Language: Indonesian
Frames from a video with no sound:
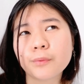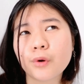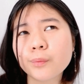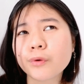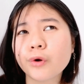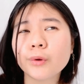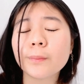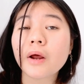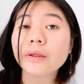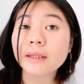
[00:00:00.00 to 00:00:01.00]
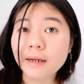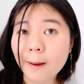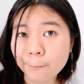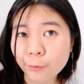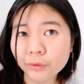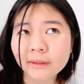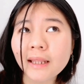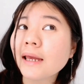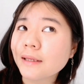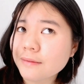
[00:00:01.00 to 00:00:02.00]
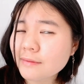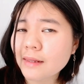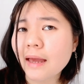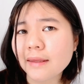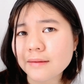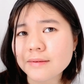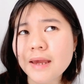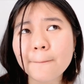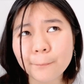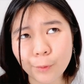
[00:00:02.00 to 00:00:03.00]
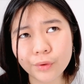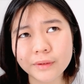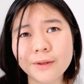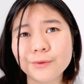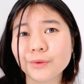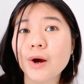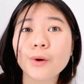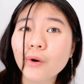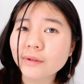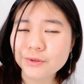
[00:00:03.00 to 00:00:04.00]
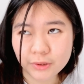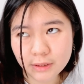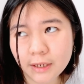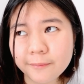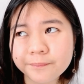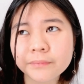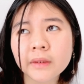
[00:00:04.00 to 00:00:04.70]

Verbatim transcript: produk-produk uh, perawatan rambut lain selain shampoo dan juga conditioner